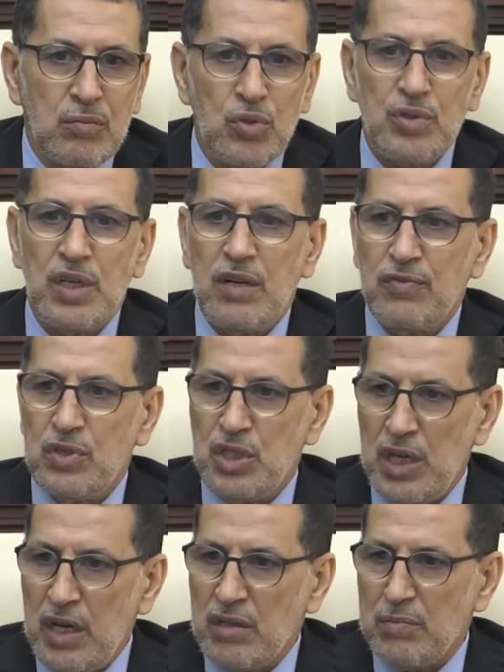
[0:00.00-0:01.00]
مختلف
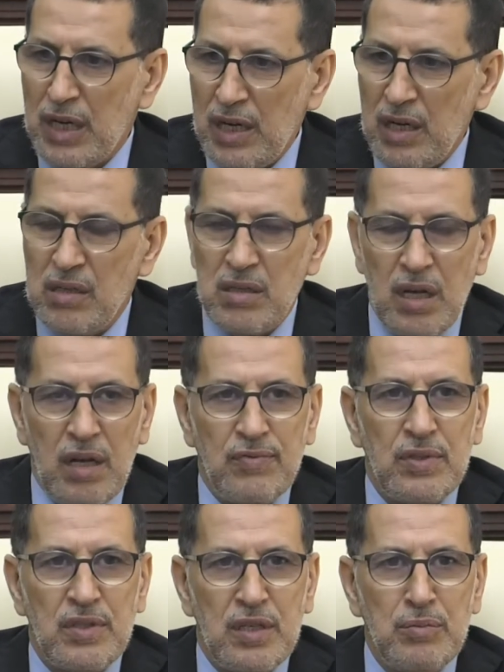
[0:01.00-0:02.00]
الجهات مكانتها في
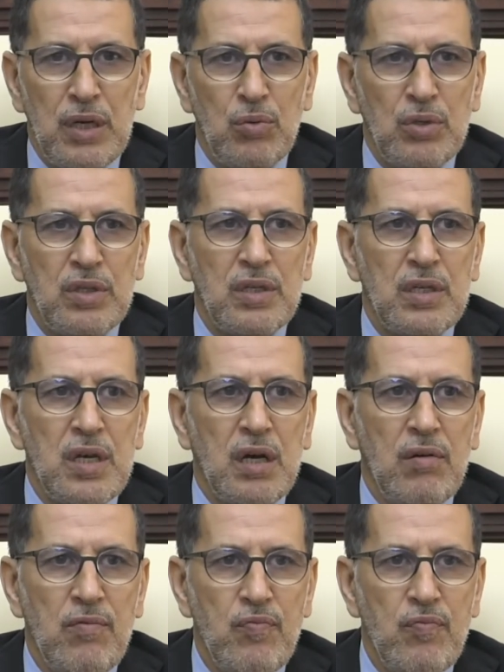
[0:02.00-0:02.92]
التنمية الوطنية